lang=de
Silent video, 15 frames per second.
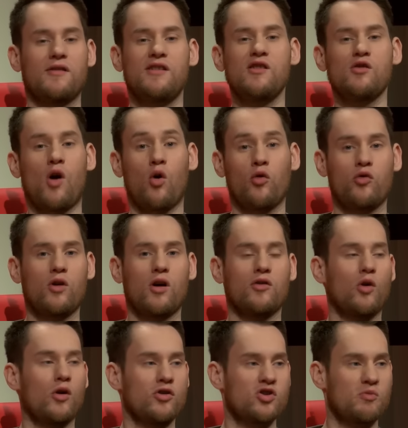T und auch sogar
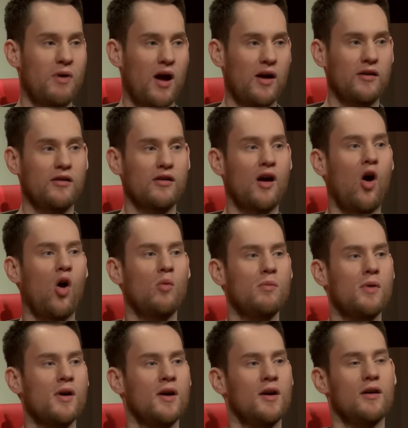deutschsprachigen
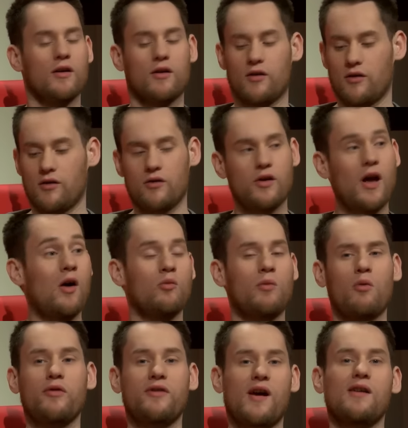Raum. Äh, ja, und
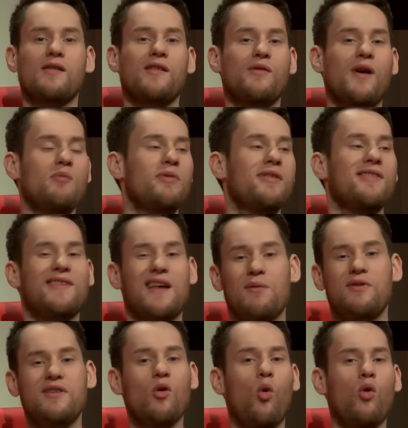man muss sagen, das war ein bisschen
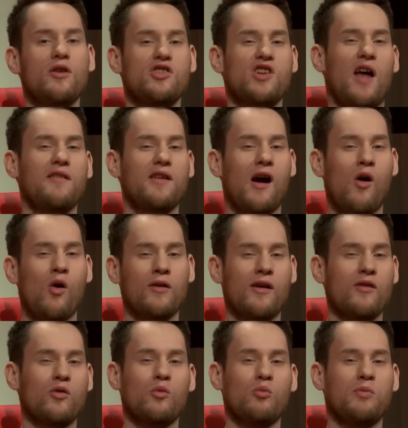selbstironisch angehaucht.
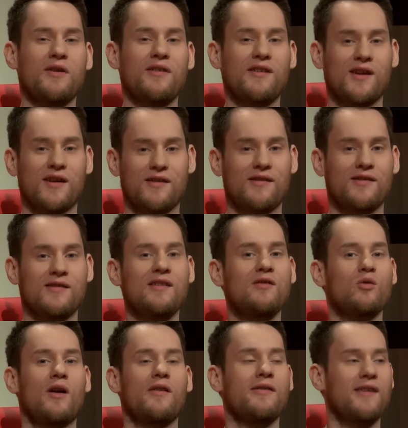Also Blizzard hat das nicht
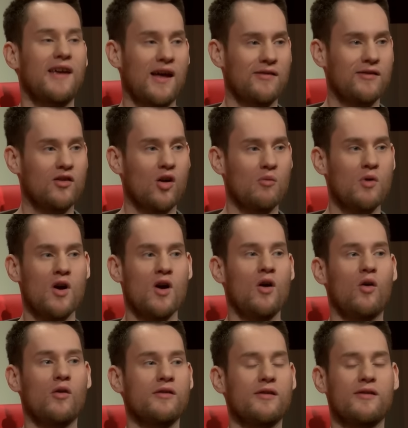so ganz ernst genommen
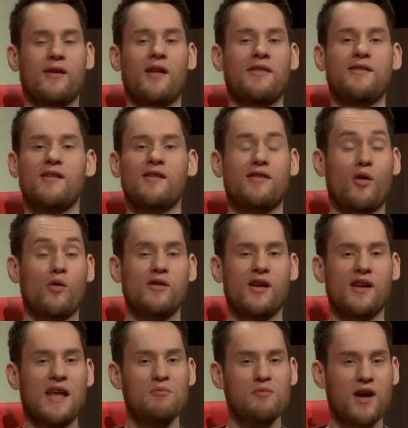und es hat sich jetzt auch nicht
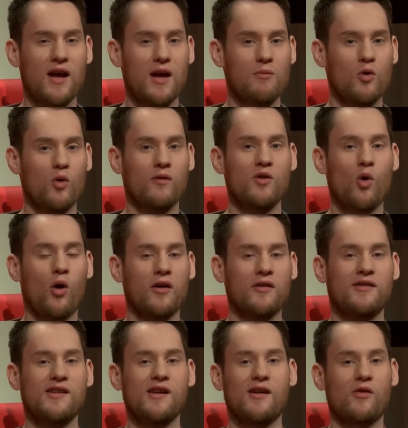an Ingame irgendwie
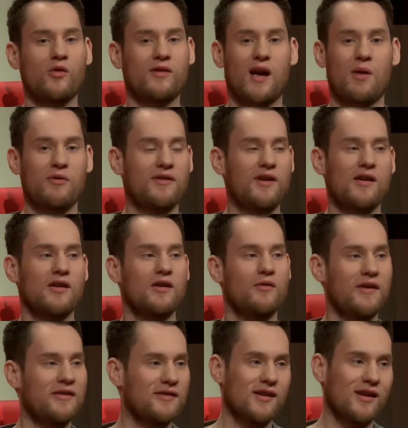orientiert. Also es gab jetzt keine
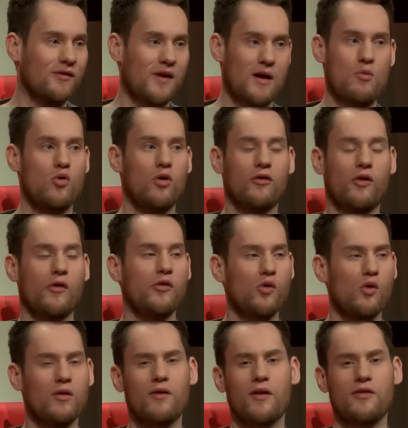Quests in der Werbung oder sonst
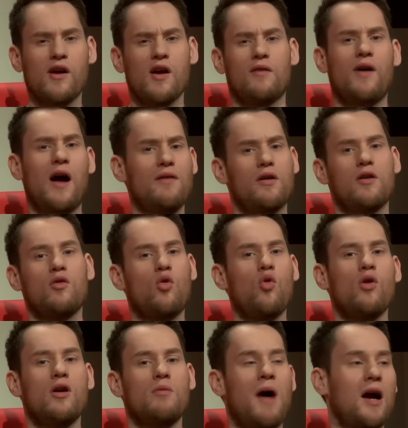irgendwas. War einfach eine
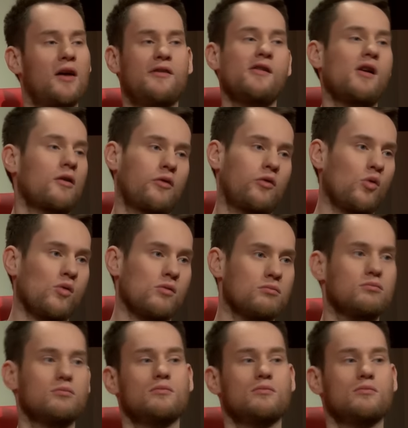coole Marketingaktion.